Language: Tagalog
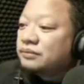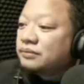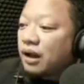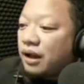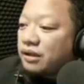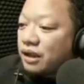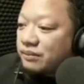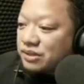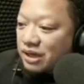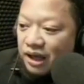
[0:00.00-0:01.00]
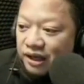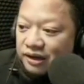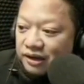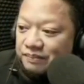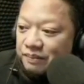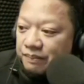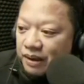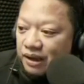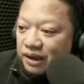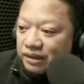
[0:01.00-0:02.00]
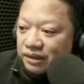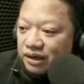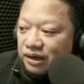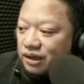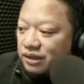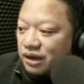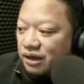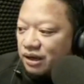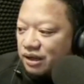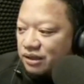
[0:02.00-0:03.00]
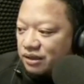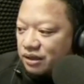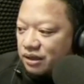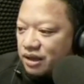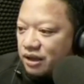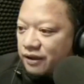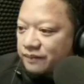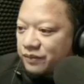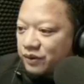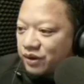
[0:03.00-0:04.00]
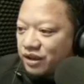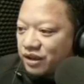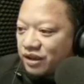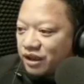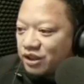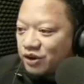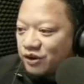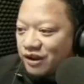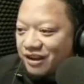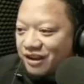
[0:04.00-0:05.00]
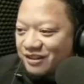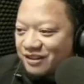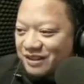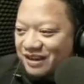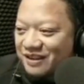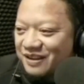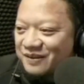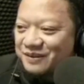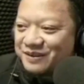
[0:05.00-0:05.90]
At ang masaganang pagpapala ay tinaglay nilang lahat. Ang ganda. Okay? Ito ha. Ah. Ito matindi oh.